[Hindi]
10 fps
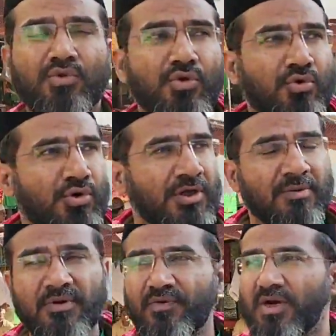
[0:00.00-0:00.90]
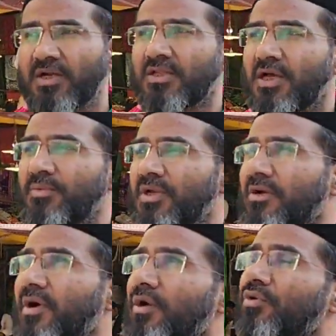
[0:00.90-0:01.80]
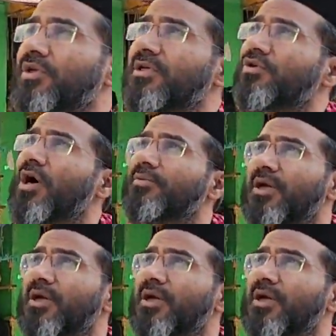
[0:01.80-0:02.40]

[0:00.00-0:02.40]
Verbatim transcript: तो उन्होंने ये महफिल खाना तामीर करवाया और ये जो